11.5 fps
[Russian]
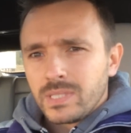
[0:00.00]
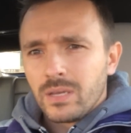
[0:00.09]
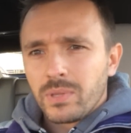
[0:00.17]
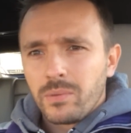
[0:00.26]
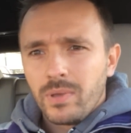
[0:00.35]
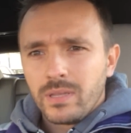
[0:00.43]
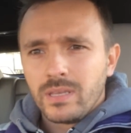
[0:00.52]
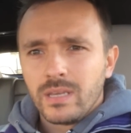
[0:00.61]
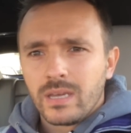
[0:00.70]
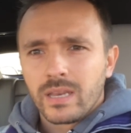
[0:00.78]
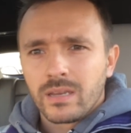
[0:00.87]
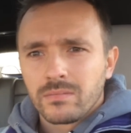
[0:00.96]
Тем не менее,
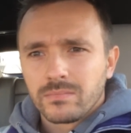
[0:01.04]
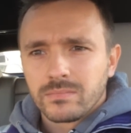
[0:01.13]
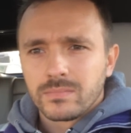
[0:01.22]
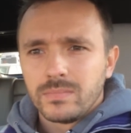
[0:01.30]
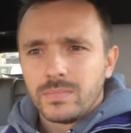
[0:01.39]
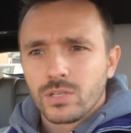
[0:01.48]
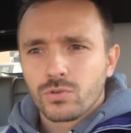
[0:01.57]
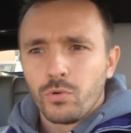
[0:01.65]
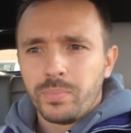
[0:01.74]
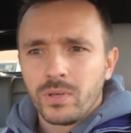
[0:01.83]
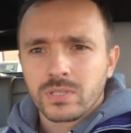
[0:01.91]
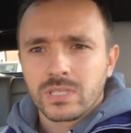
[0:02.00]
Игорь не
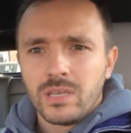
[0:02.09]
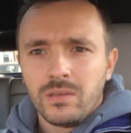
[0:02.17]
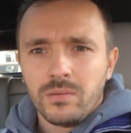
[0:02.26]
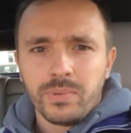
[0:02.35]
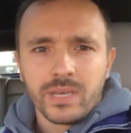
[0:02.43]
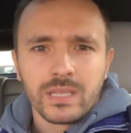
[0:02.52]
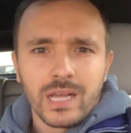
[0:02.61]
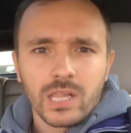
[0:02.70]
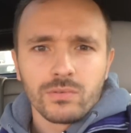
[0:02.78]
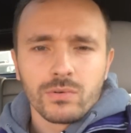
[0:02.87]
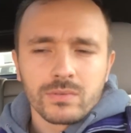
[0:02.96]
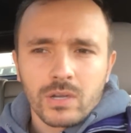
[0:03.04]
скупился и передал
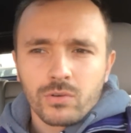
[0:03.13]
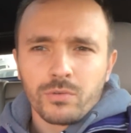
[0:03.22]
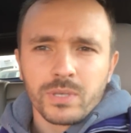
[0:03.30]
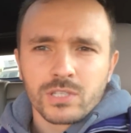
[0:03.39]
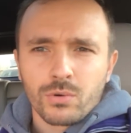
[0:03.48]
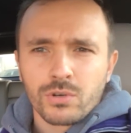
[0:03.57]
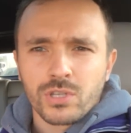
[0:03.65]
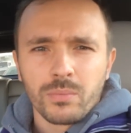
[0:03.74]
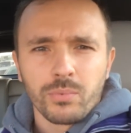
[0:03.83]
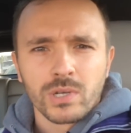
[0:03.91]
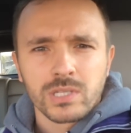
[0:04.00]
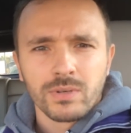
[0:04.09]
его такое бессрочное
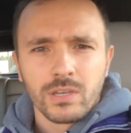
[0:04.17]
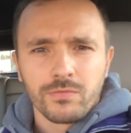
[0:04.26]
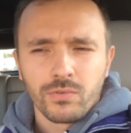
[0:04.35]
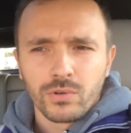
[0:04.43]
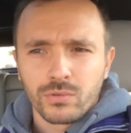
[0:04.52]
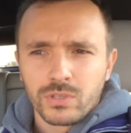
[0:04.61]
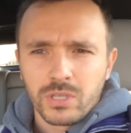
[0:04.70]
пользование фонду.